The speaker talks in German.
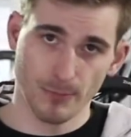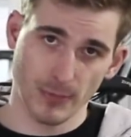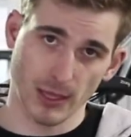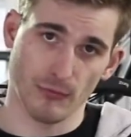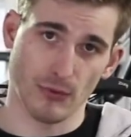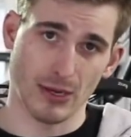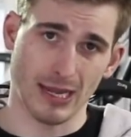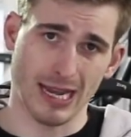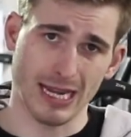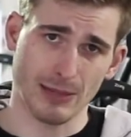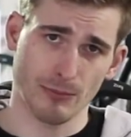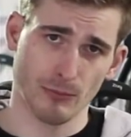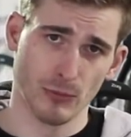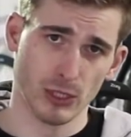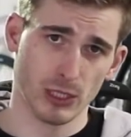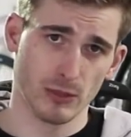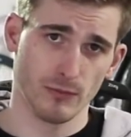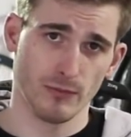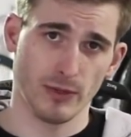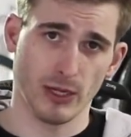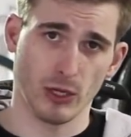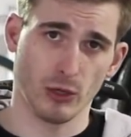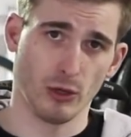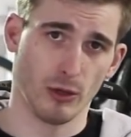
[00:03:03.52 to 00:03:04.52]
vielleicht
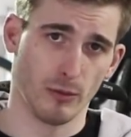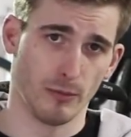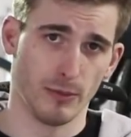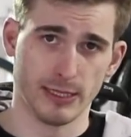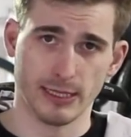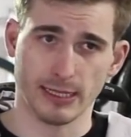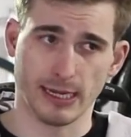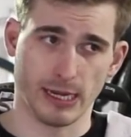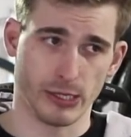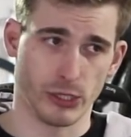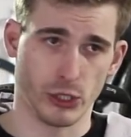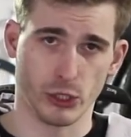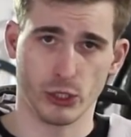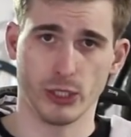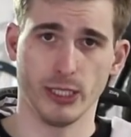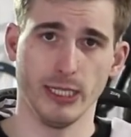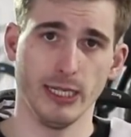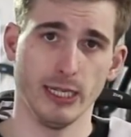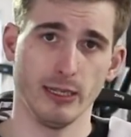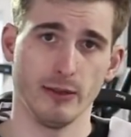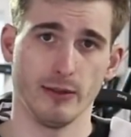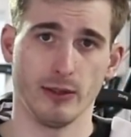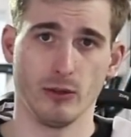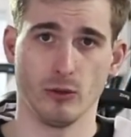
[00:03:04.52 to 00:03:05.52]
müssen wir auch noch ein bisschen
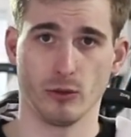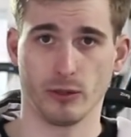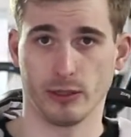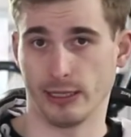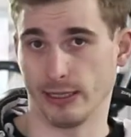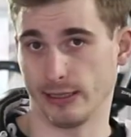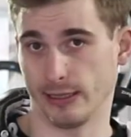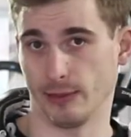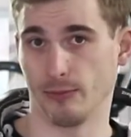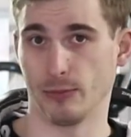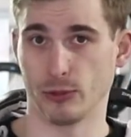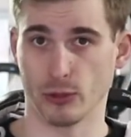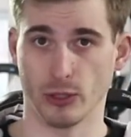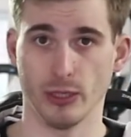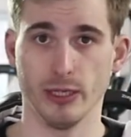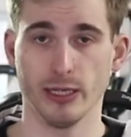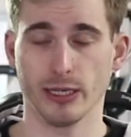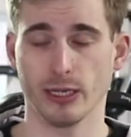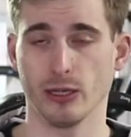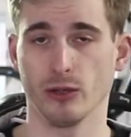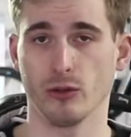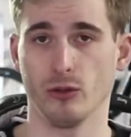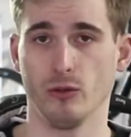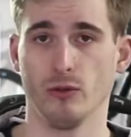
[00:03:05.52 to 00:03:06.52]
recherchieren, wenn du diese
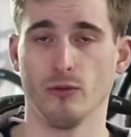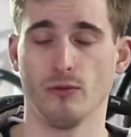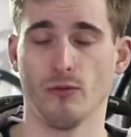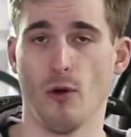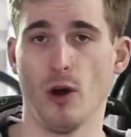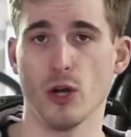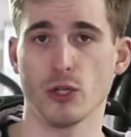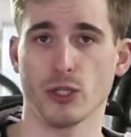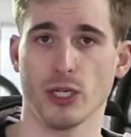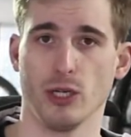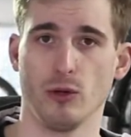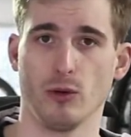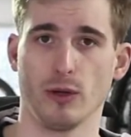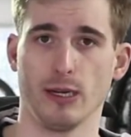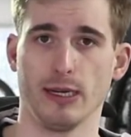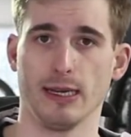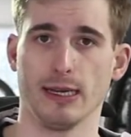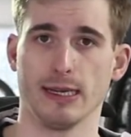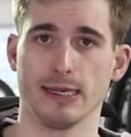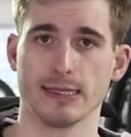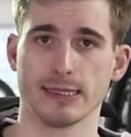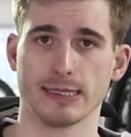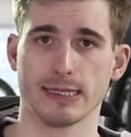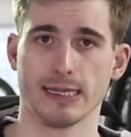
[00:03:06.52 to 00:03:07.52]
besondere Vorstellungen
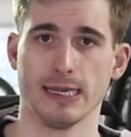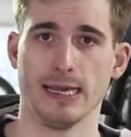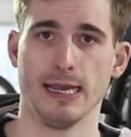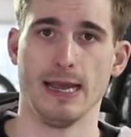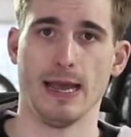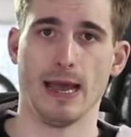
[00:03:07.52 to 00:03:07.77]
hast.